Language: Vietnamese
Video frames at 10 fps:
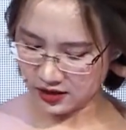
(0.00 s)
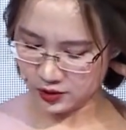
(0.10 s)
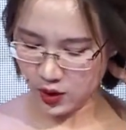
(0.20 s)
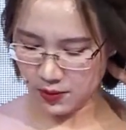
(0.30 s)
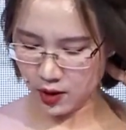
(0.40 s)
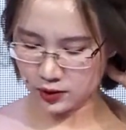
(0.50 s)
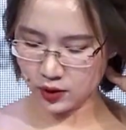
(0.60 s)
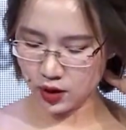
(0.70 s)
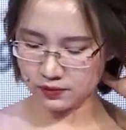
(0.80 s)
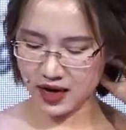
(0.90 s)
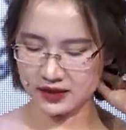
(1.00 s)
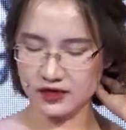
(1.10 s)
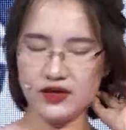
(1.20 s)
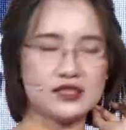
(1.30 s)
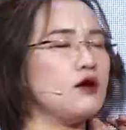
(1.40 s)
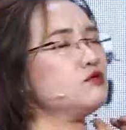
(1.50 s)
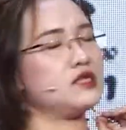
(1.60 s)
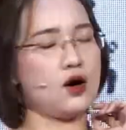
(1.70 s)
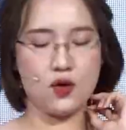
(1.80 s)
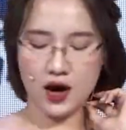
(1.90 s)
chùa Một Cột bằng tiếng Việt không
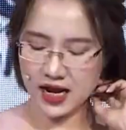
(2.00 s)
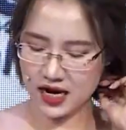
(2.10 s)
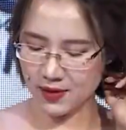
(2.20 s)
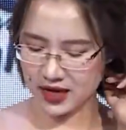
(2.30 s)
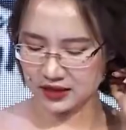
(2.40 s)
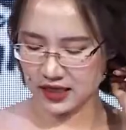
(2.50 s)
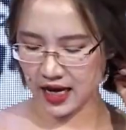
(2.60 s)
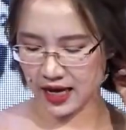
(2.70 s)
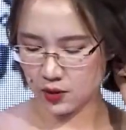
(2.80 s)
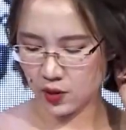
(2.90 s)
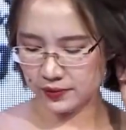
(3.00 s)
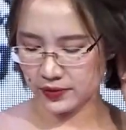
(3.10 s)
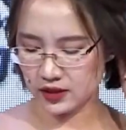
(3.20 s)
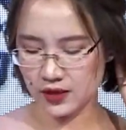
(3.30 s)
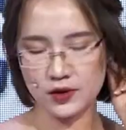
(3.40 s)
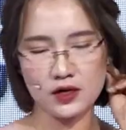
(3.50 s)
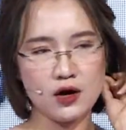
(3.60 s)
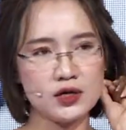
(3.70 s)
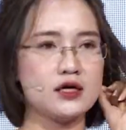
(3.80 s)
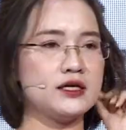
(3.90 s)
dấu hay là bằng tiếng Anh One Pillar
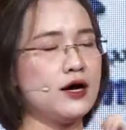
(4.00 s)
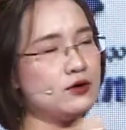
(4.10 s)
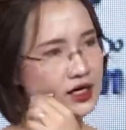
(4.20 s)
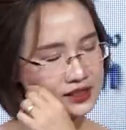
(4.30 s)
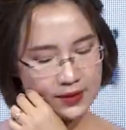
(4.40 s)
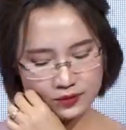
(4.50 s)
Pagoda đều được chấp